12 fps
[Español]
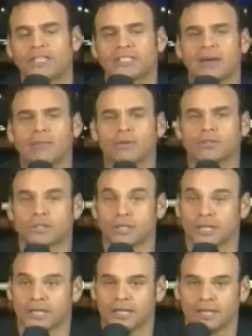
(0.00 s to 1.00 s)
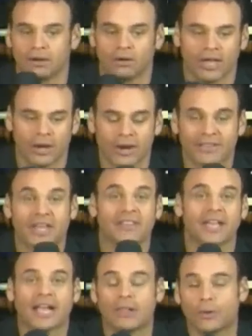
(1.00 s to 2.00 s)
Aquí estamos, eh, lo que era una
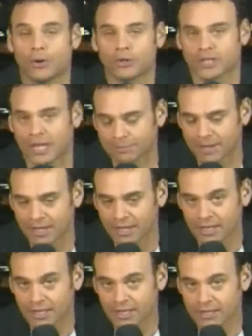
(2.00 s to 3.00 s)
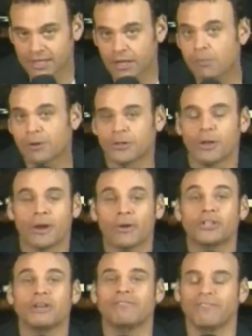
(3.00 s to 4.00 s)
tarde calurosa. Se ha convertido en
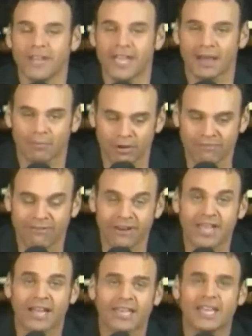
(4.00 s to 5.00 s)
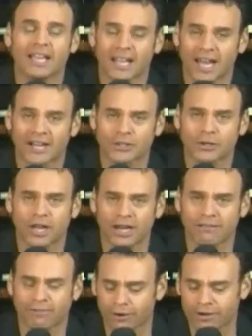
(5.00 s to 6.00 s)
una noche fría, muy fría, aquí en Carson,
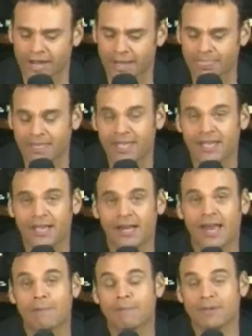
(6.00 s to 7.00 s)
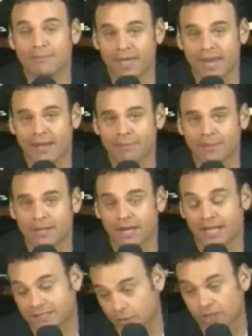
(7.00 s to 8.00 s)
California. La primera,
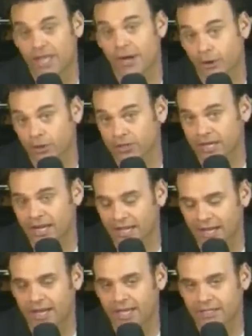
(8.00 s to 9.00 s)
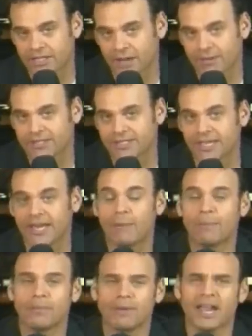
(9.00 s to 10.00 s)
la segunda derrota en la carrera de Chávez y
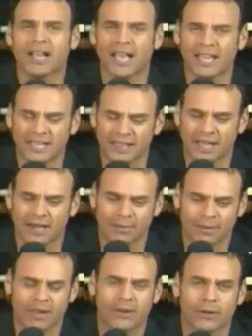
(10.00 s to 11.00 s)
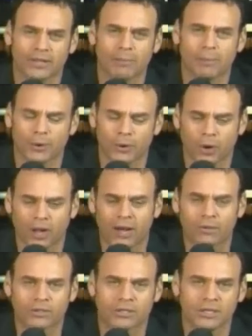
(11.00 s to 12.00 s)
la primera caída, la primera derrota por
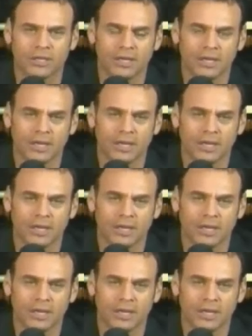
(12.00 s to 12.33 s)
knockout.